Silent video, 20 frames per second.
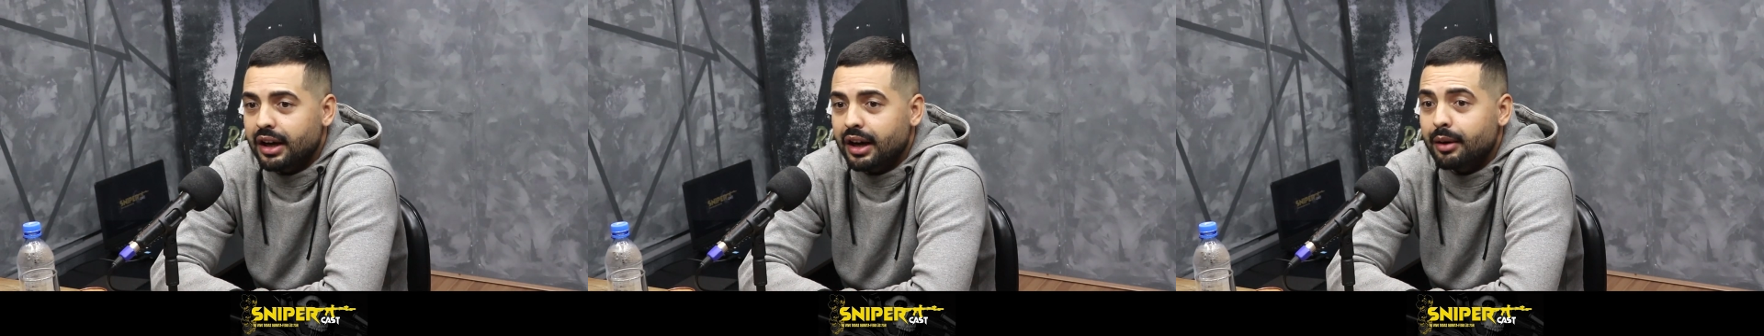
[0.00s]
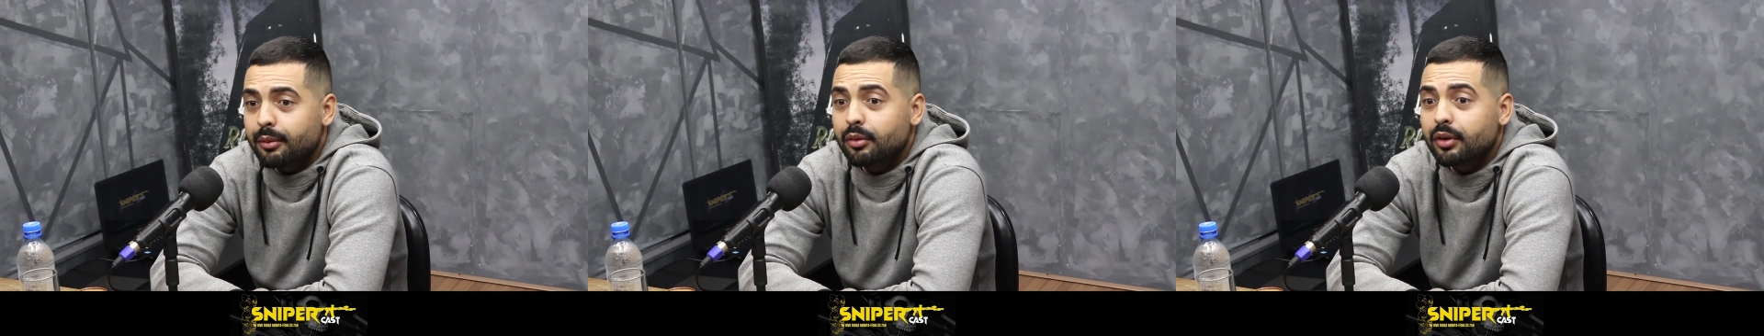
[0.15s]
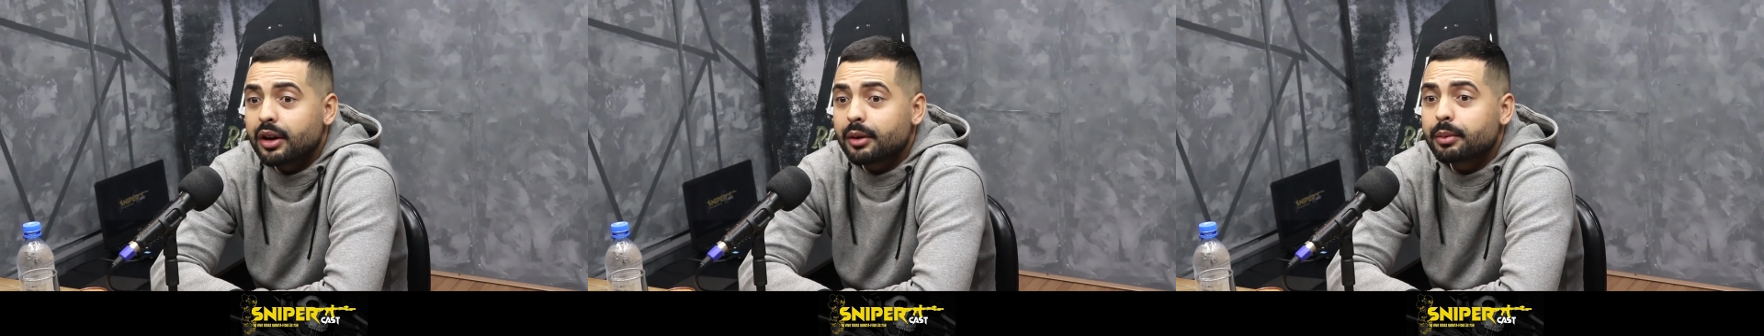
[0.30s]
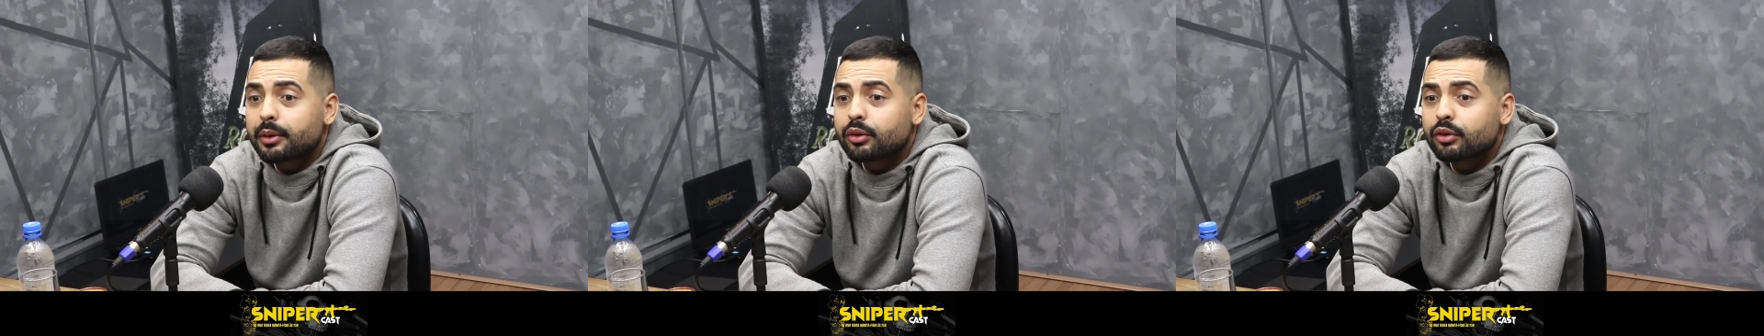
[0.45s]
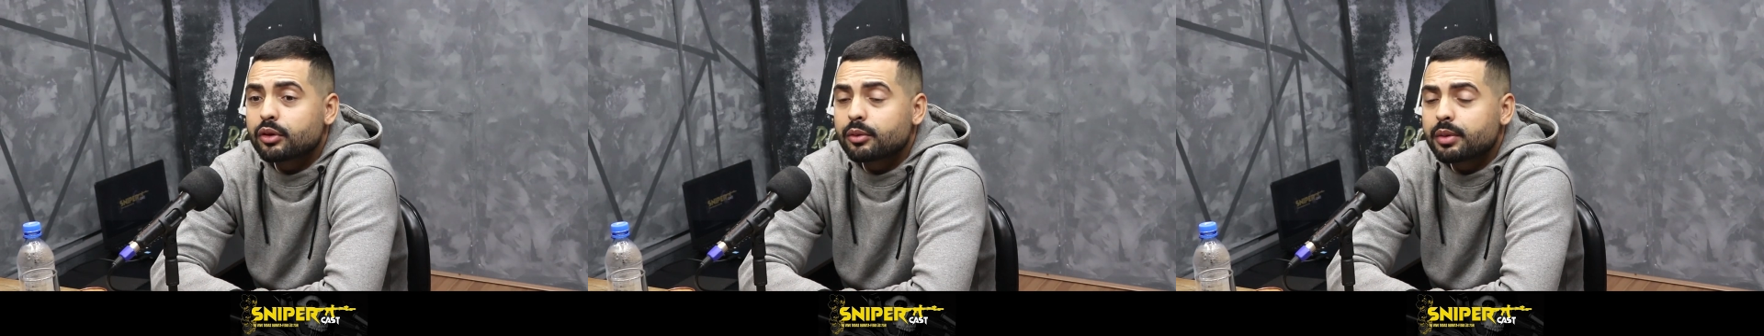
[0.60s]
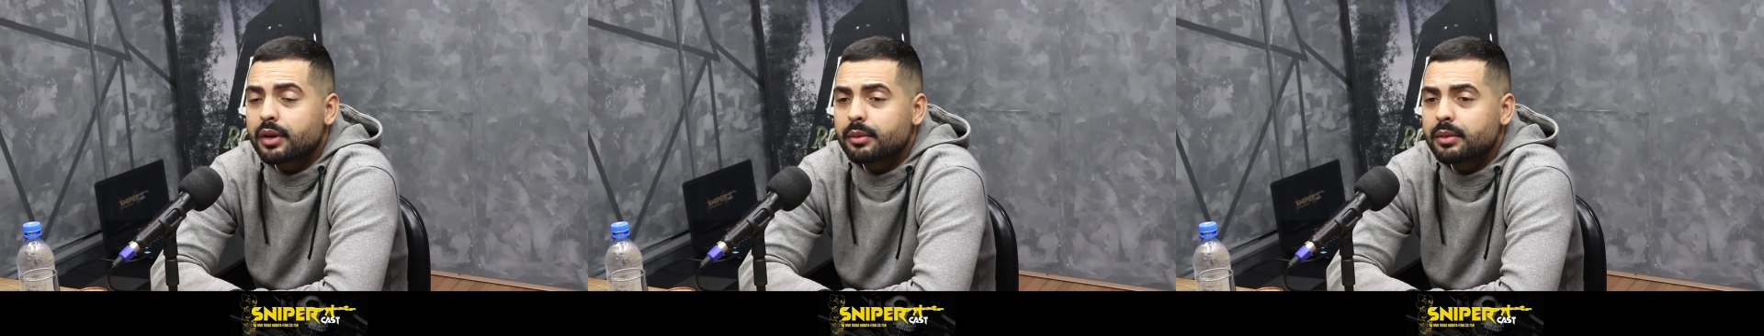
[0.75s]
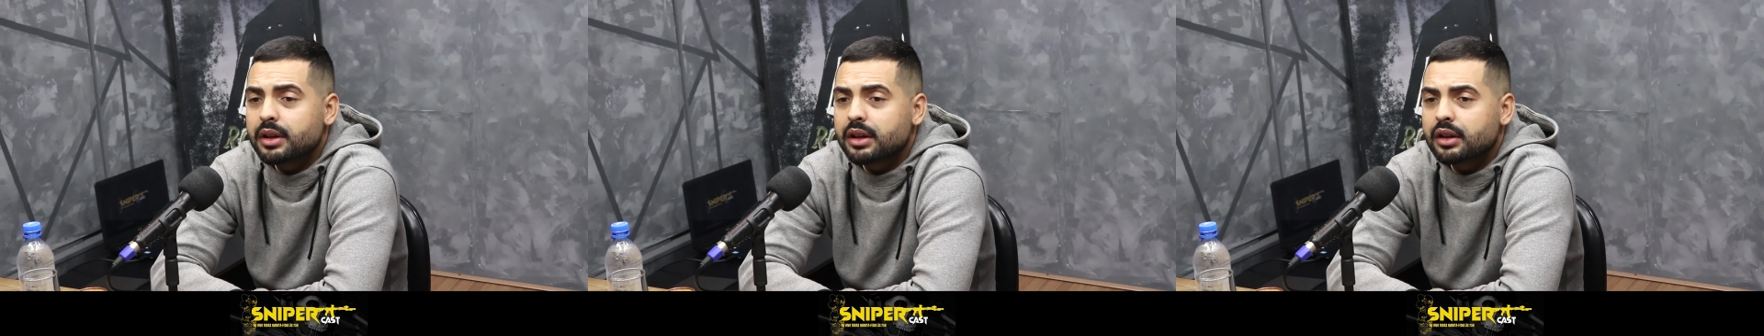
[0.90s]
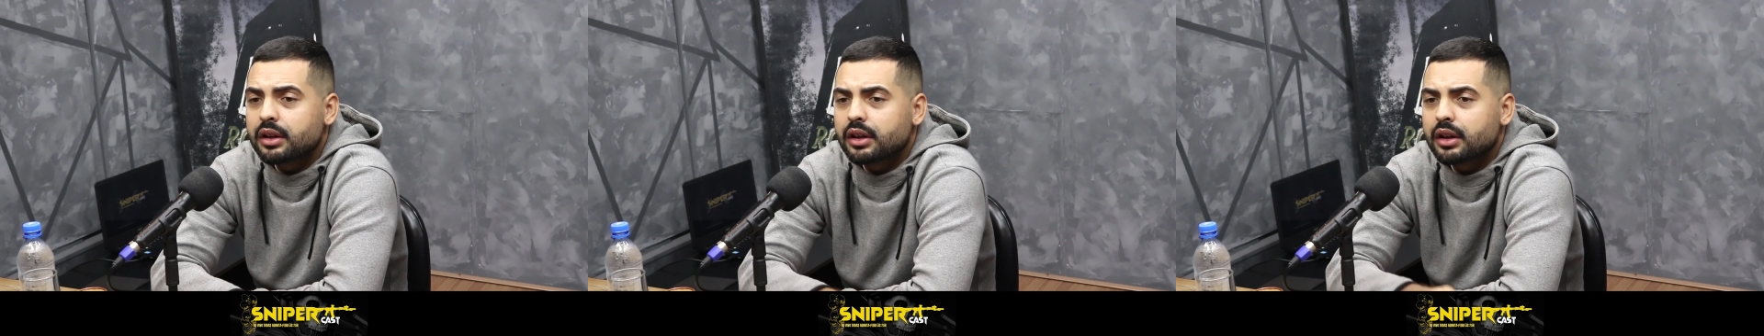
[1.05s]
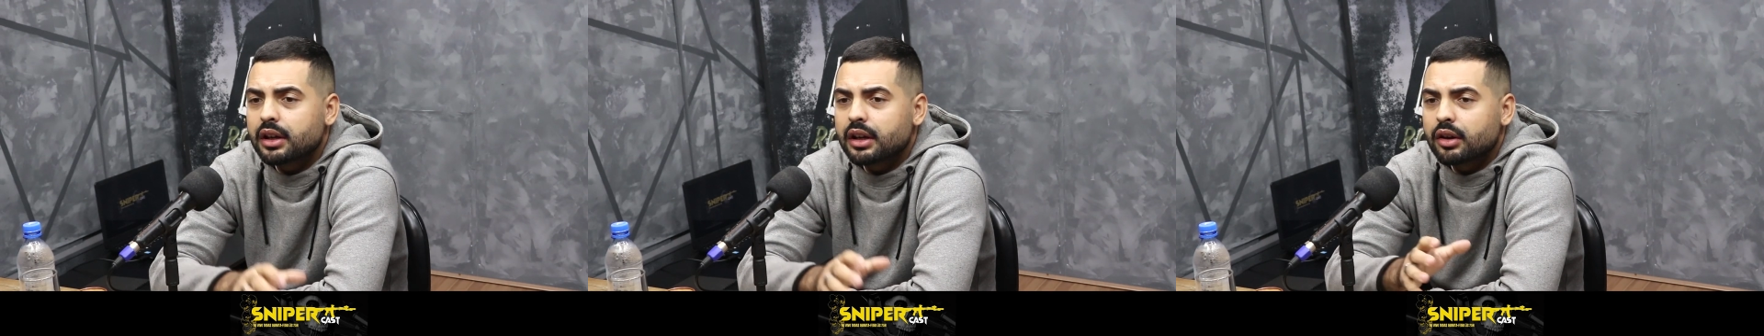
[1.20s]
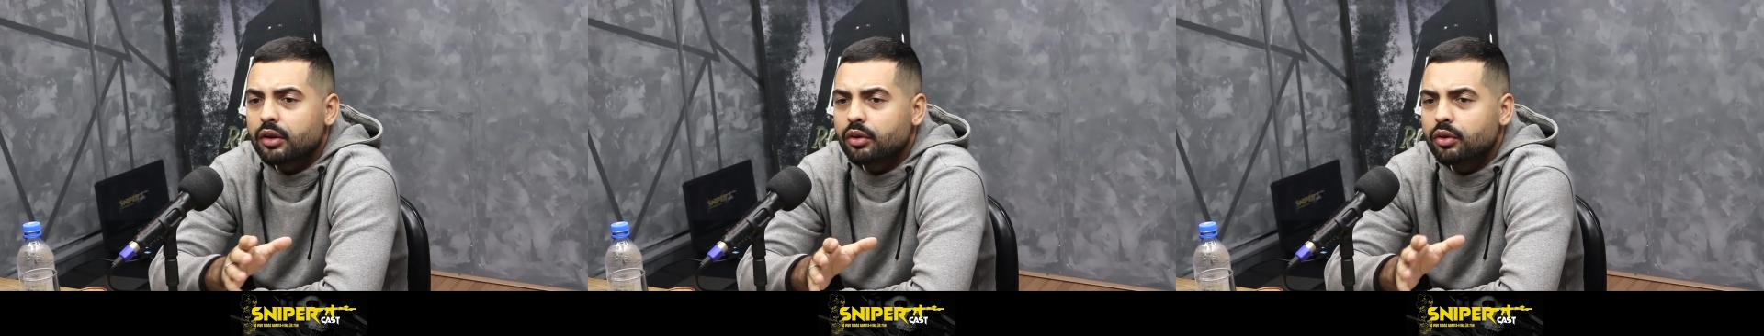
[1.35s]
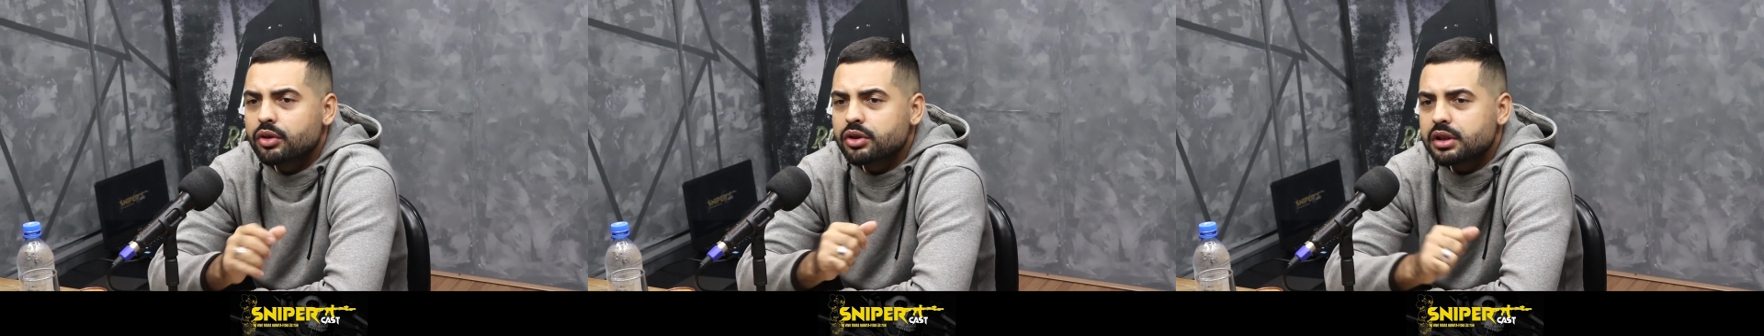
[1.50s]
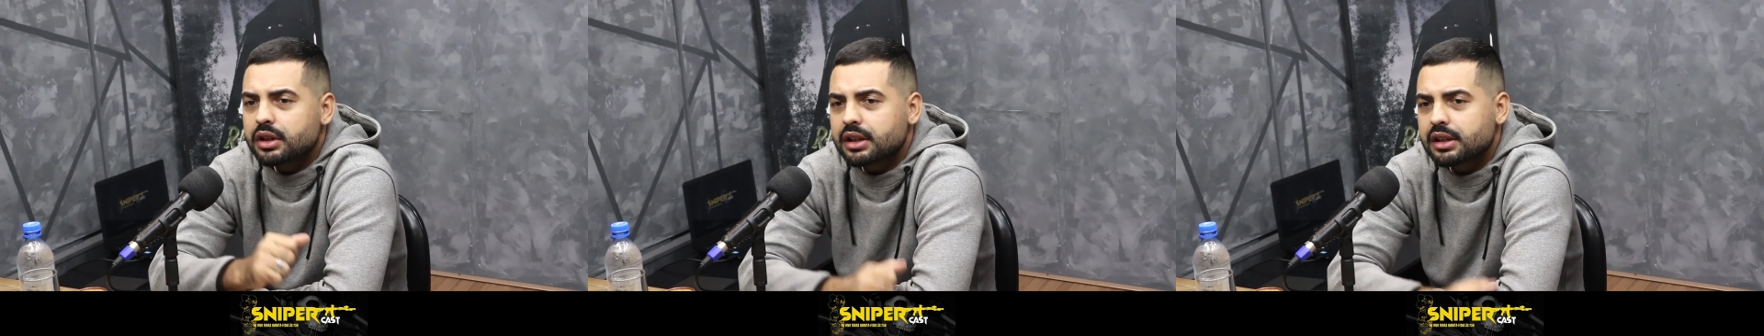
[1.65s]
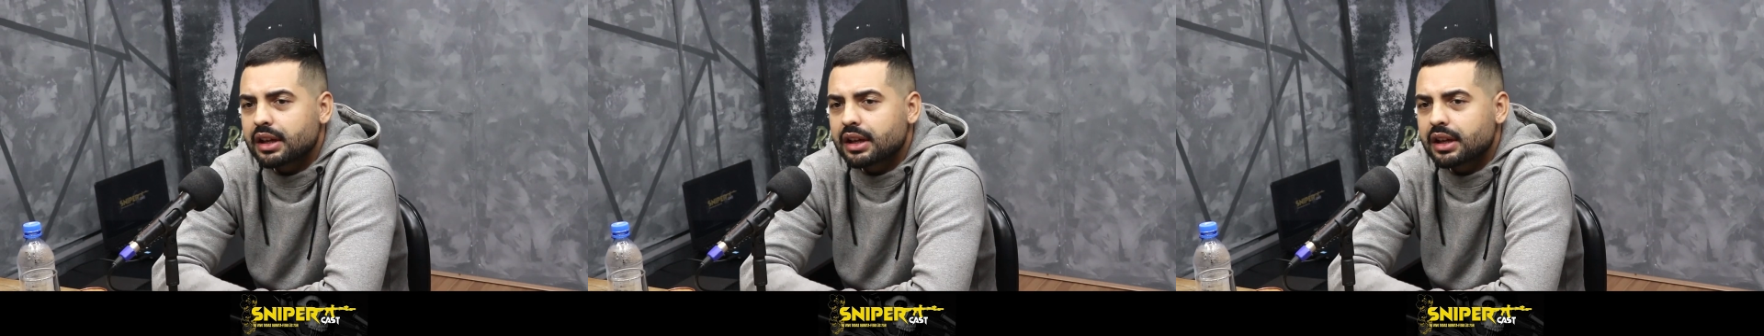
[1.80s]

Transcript: A mulher perguntou para mim, onde